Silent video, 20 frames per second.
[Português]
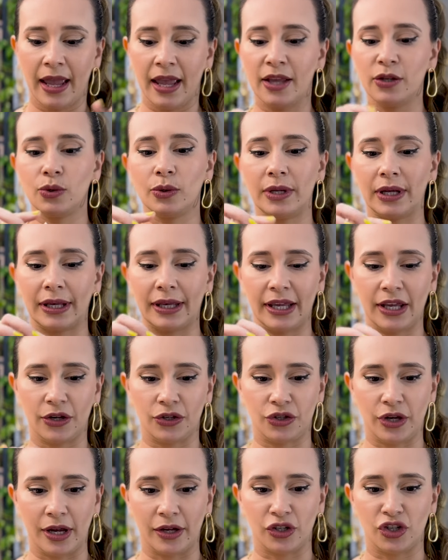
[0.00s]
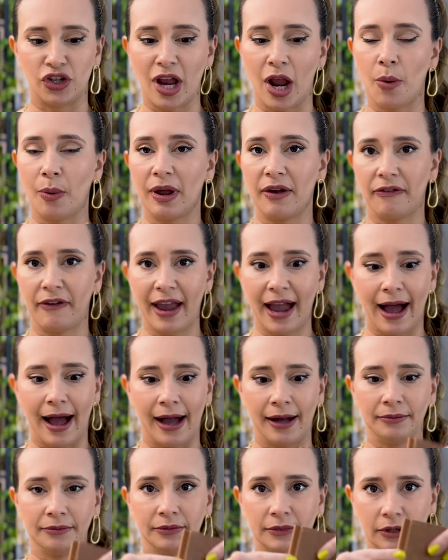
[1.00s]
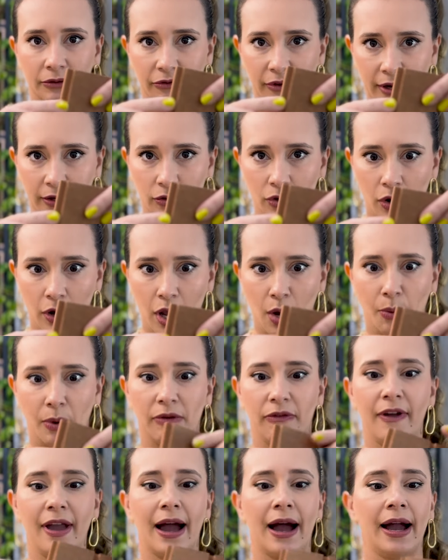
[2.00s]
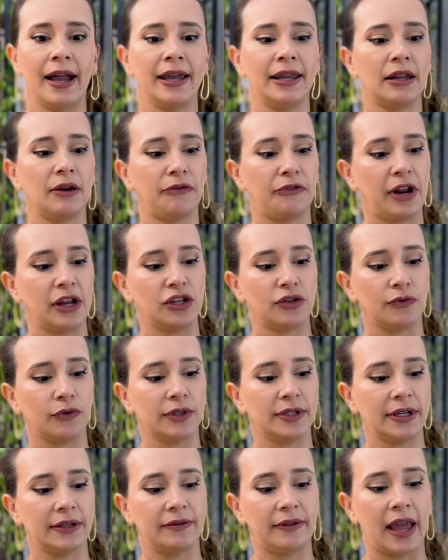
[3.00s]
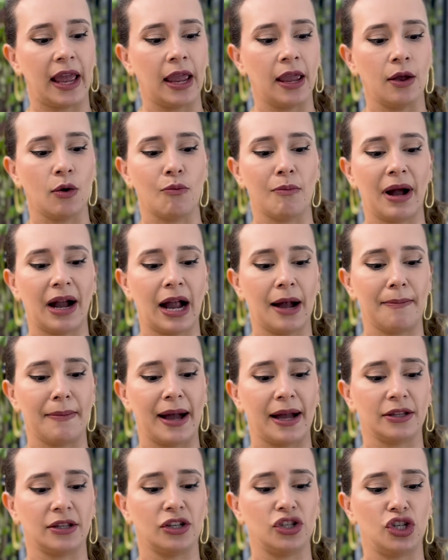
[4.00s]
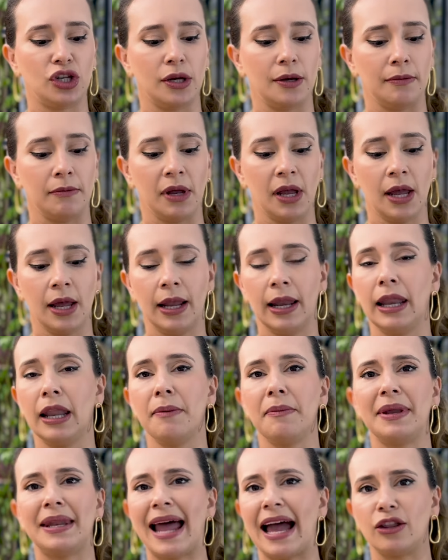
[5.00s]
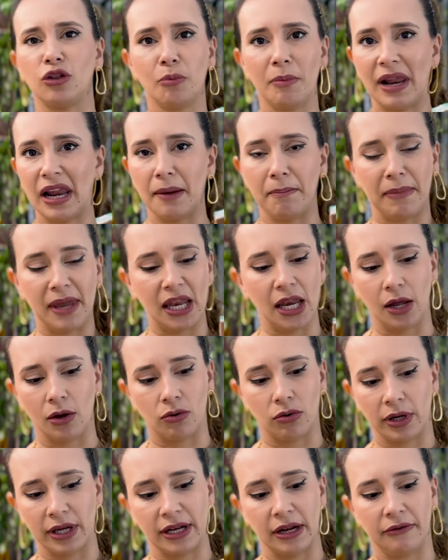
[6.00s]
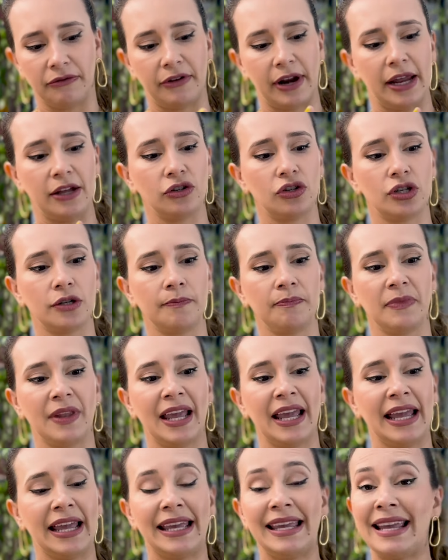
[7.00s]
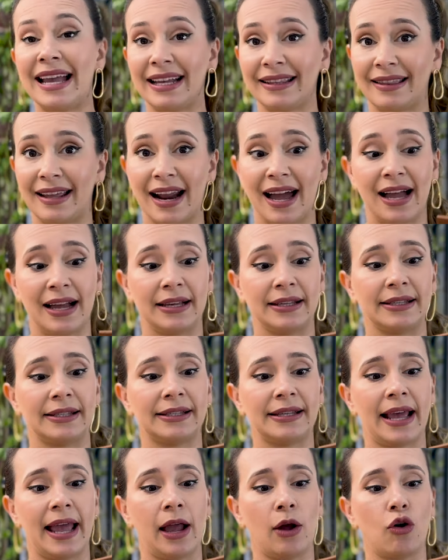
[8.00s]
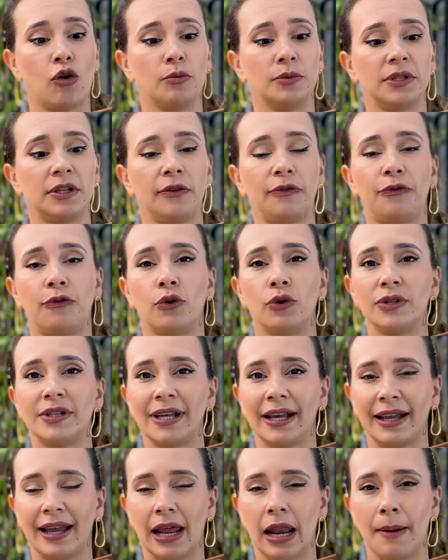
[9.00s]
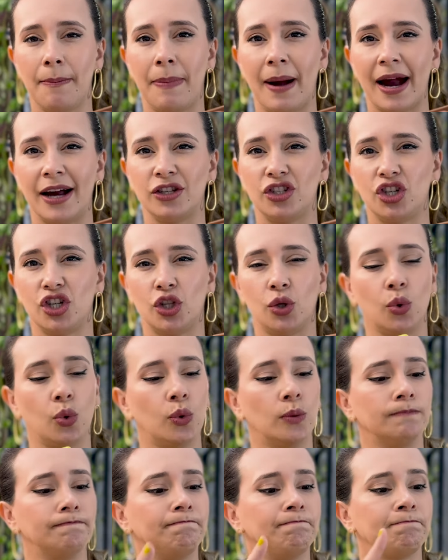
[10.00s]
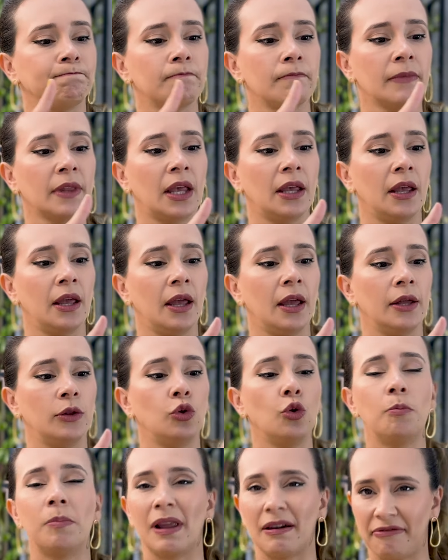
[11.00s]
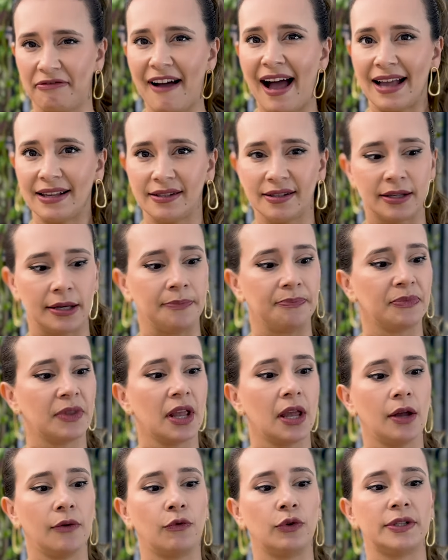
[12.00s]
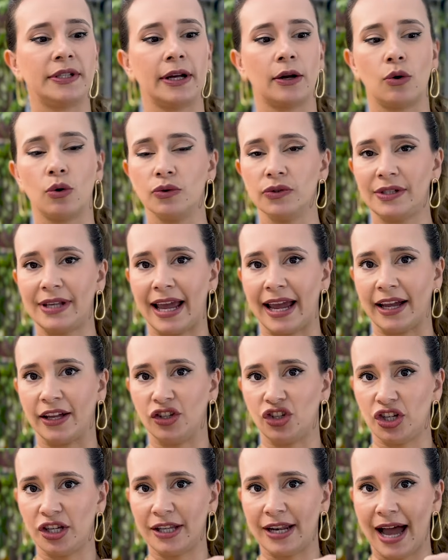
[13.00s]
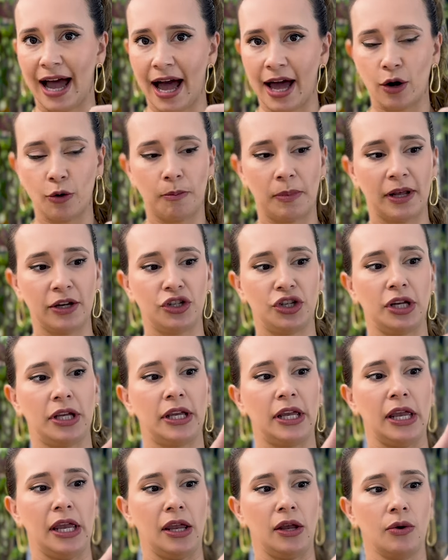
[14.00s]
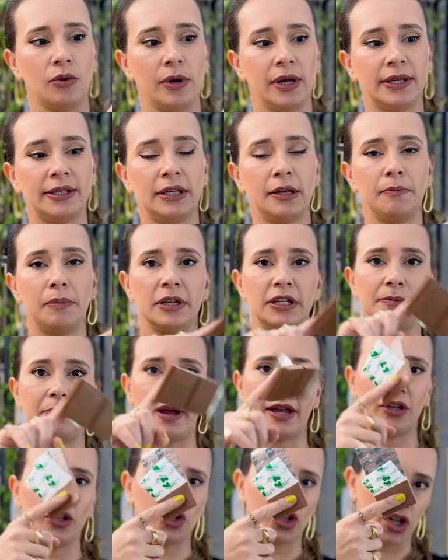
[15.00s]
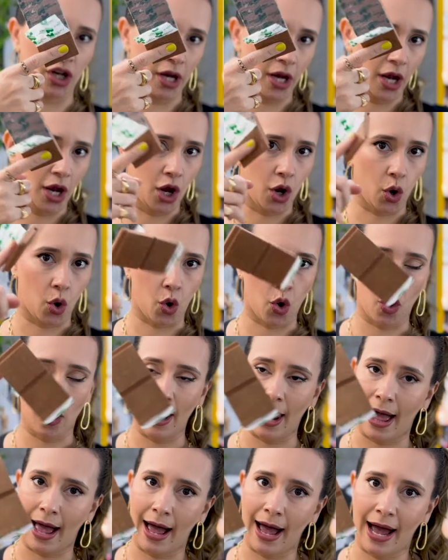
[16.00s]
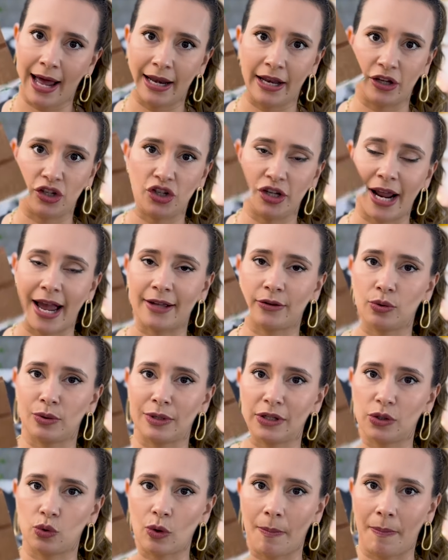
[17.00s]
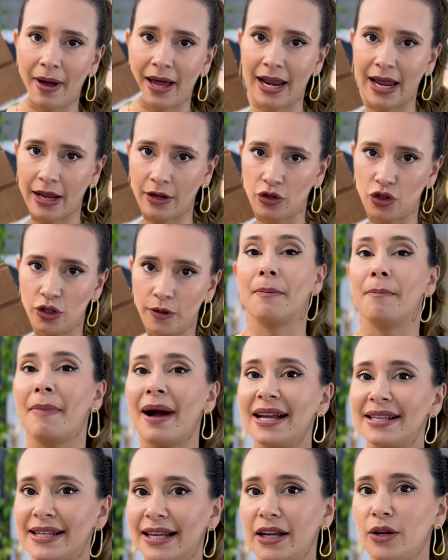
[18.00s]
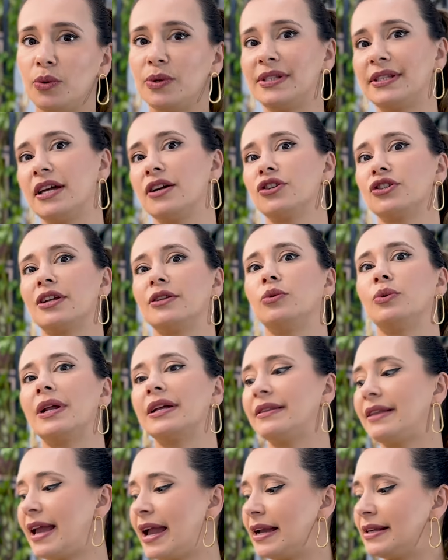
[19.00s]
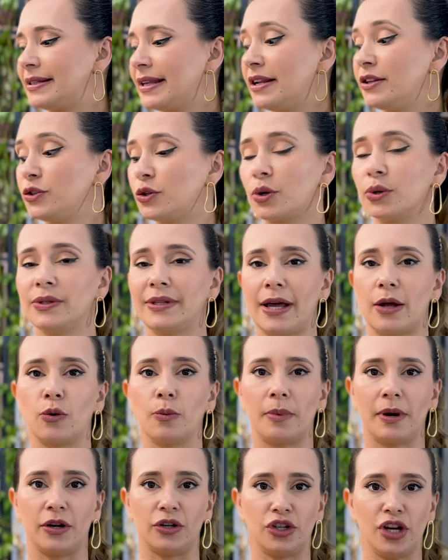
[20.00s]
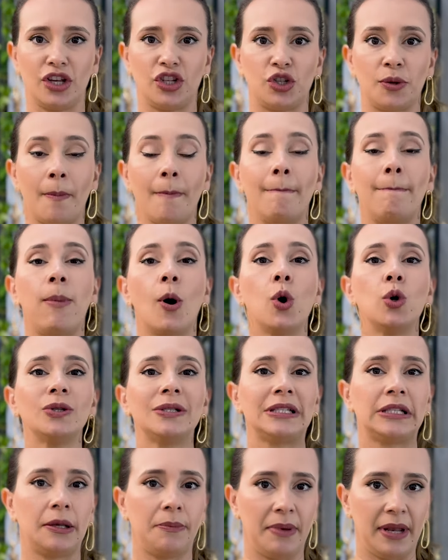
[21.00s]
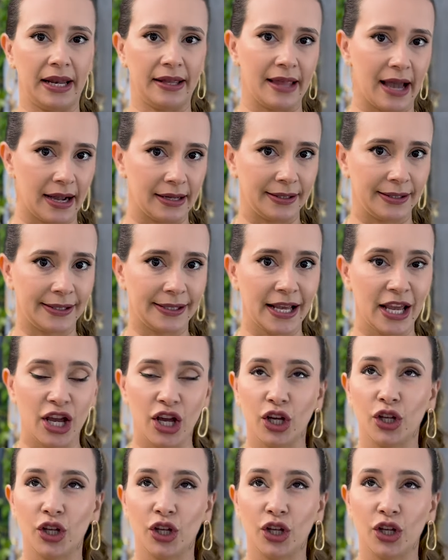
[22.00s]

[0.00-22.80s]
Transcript: Isso daqui, gente, é um EVA, tá vendo? É um EVA e na frente você tem uma camada de laminado melamínico aqui na frente. E atrás é como se fosse aquela parte do dupla face. Você consegue tirar o plastiquinho e simplesmente colar ali direto na sua parede. Mas ali no estande da Duratex, eles trouxeram pra gente possibilidades.